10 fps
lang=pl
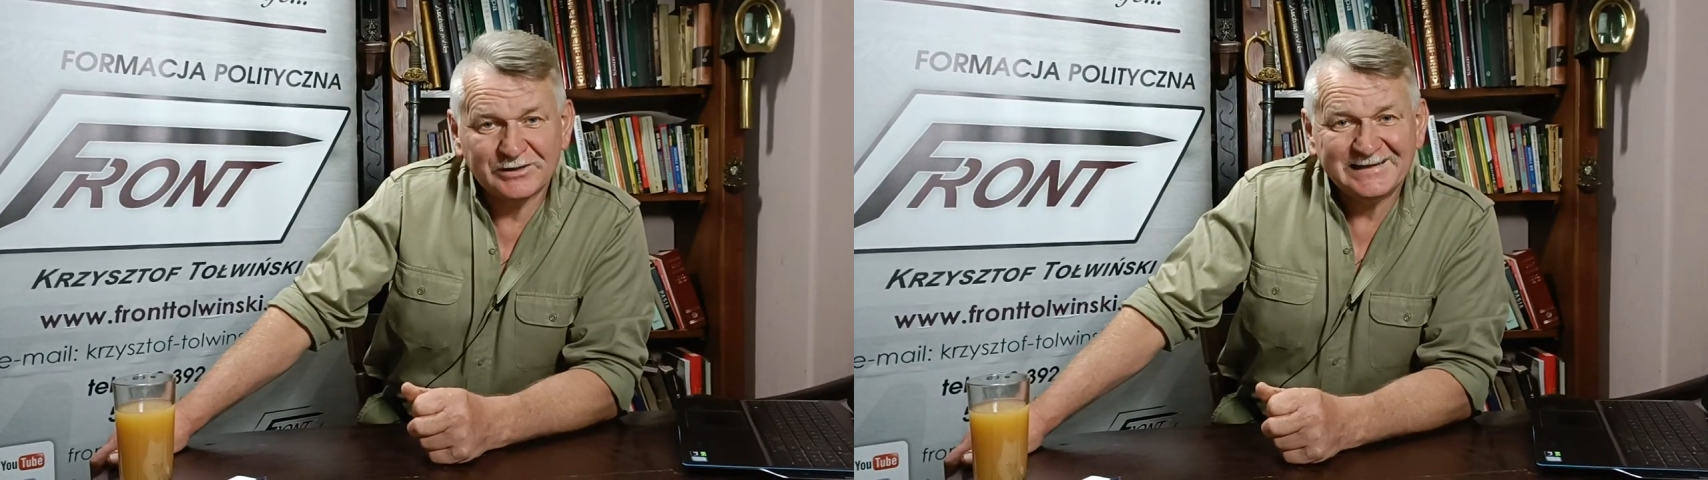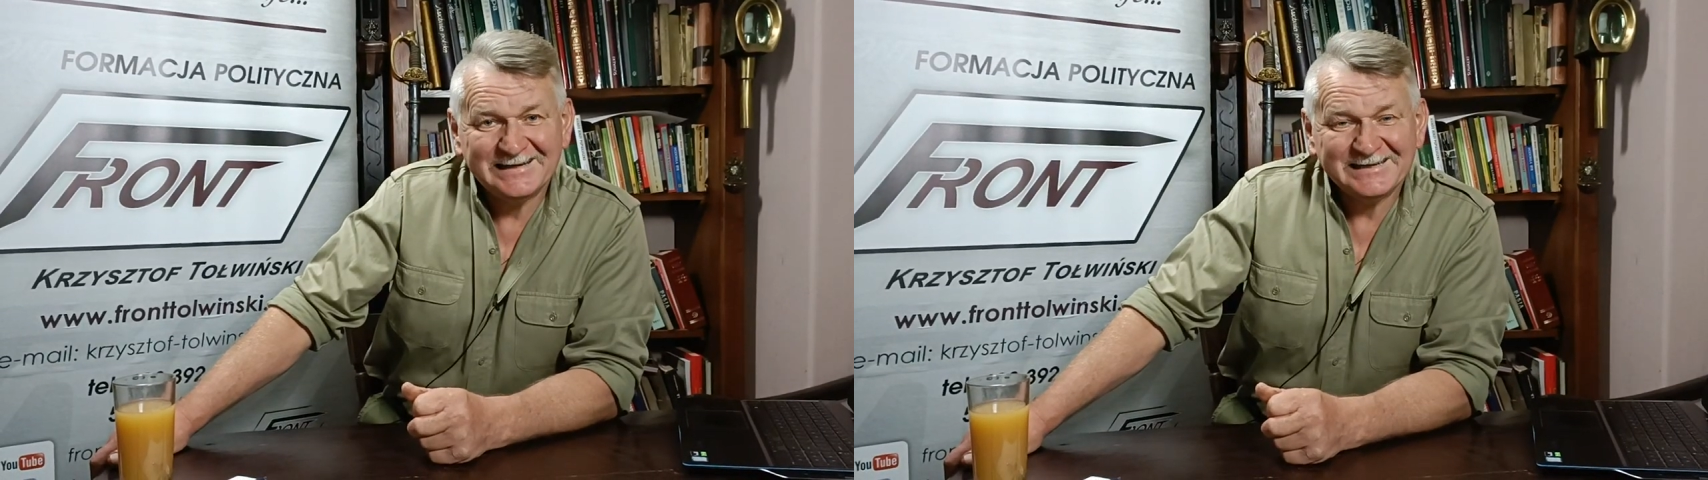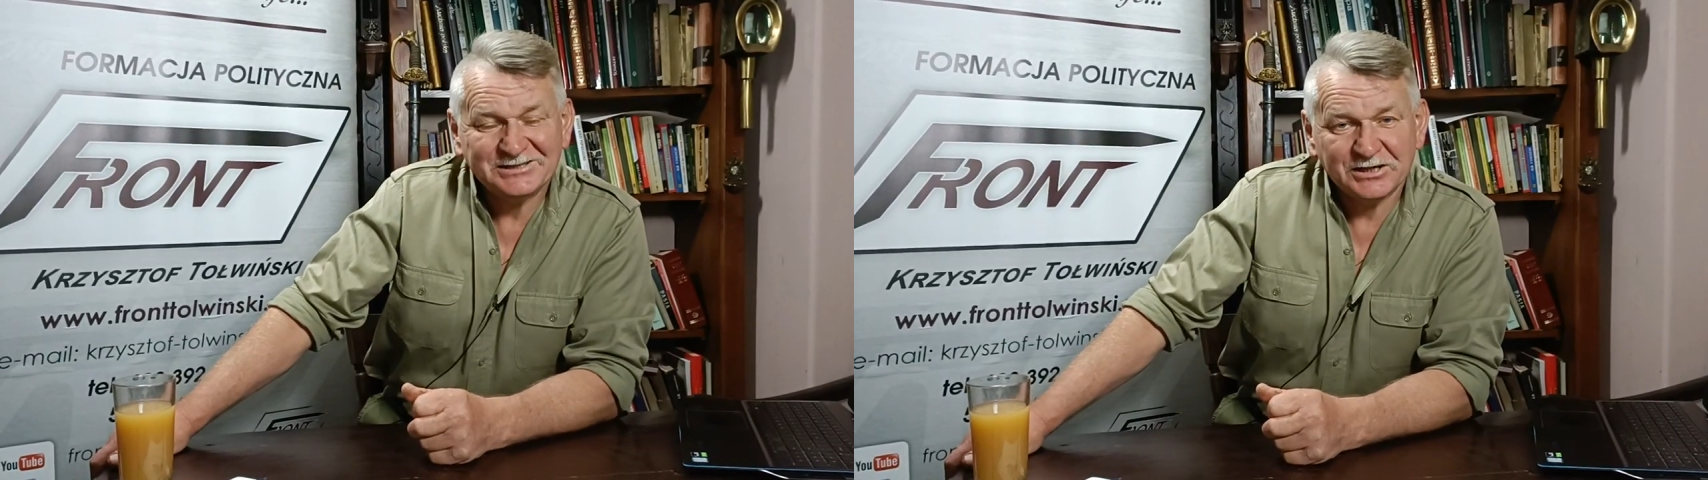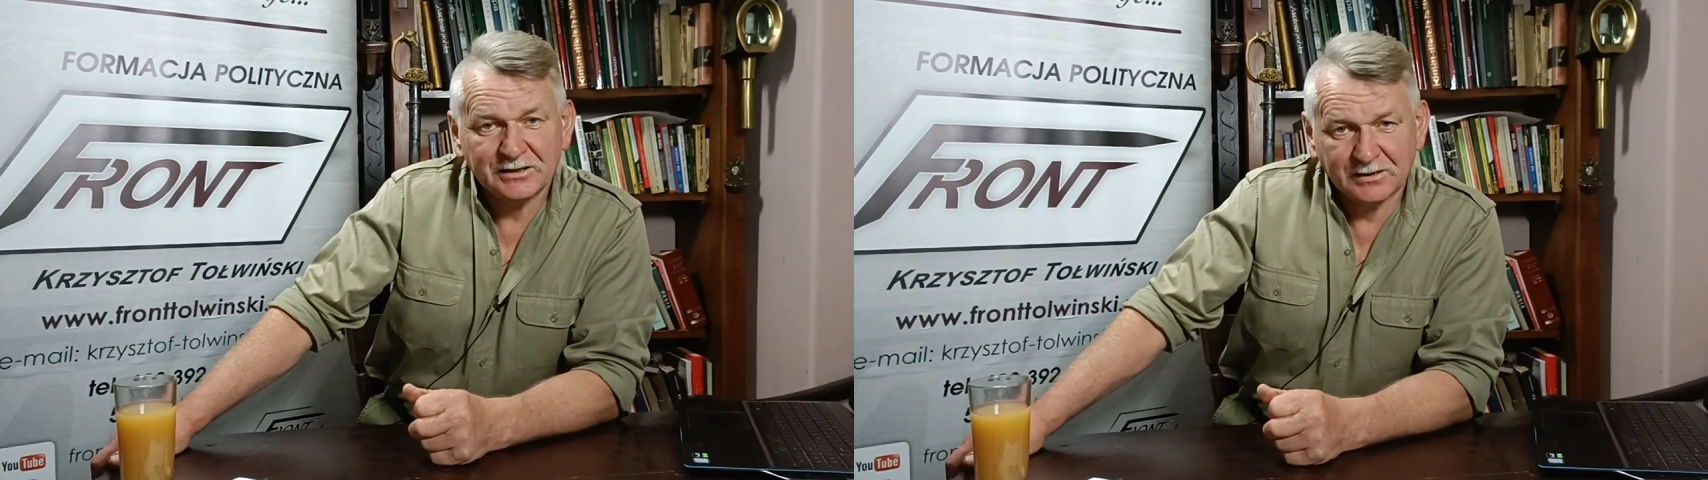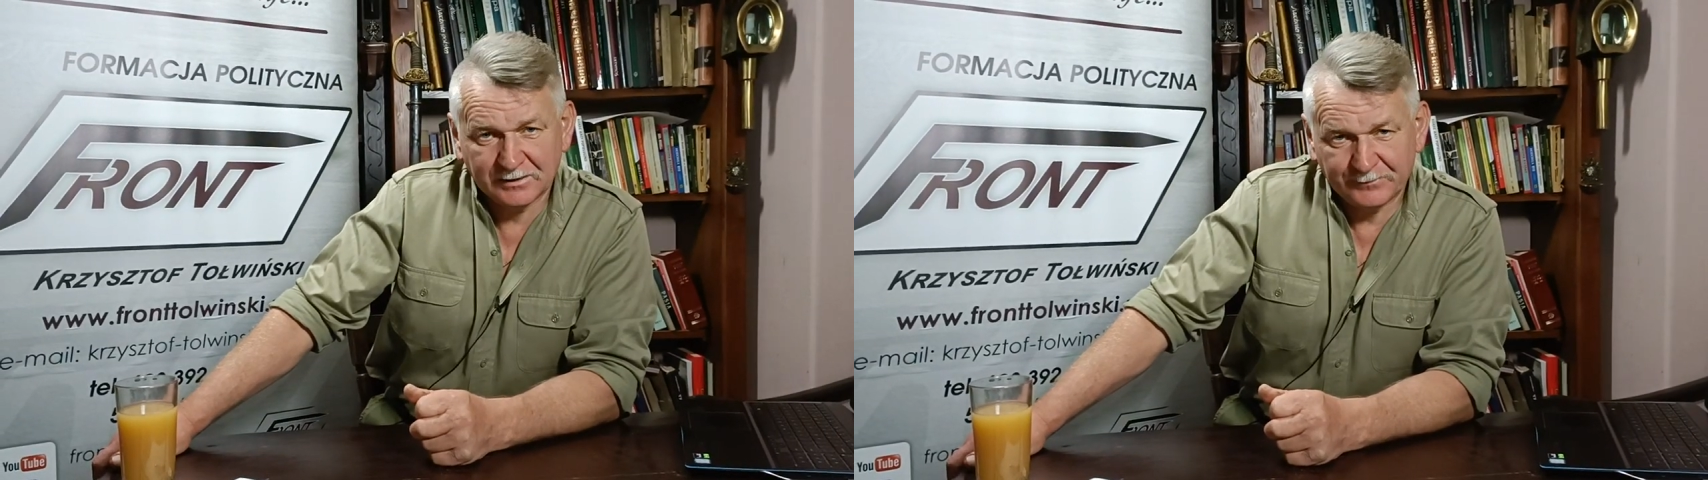tyle,
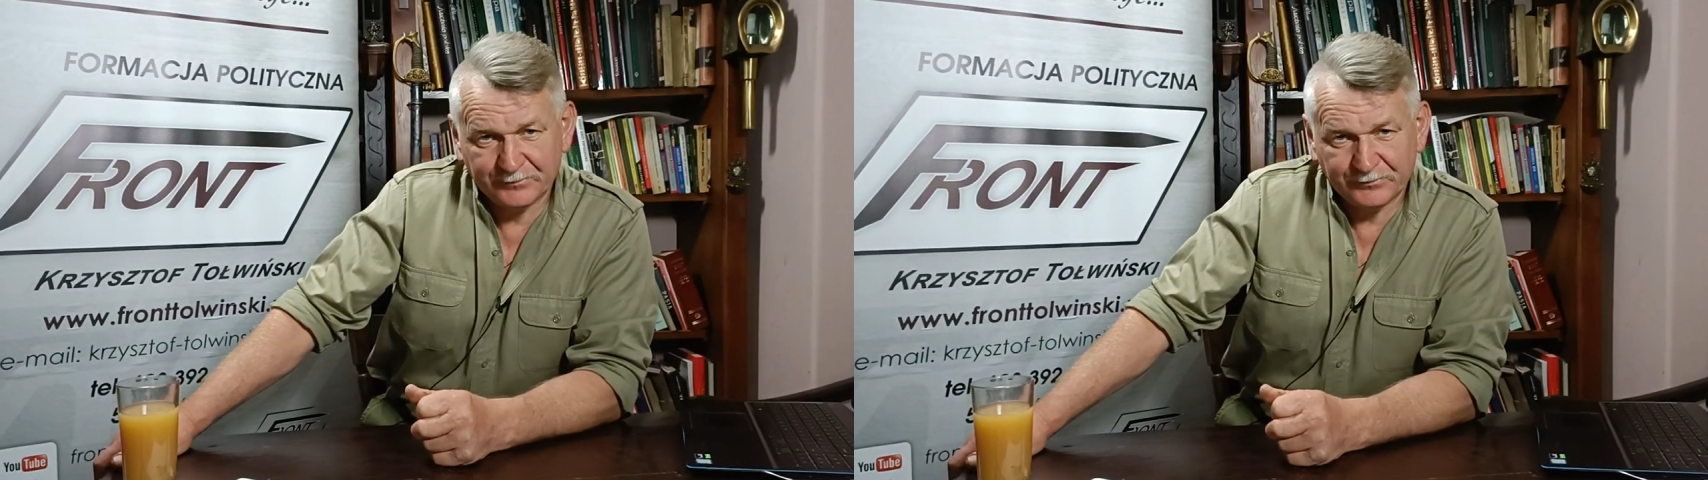gdzie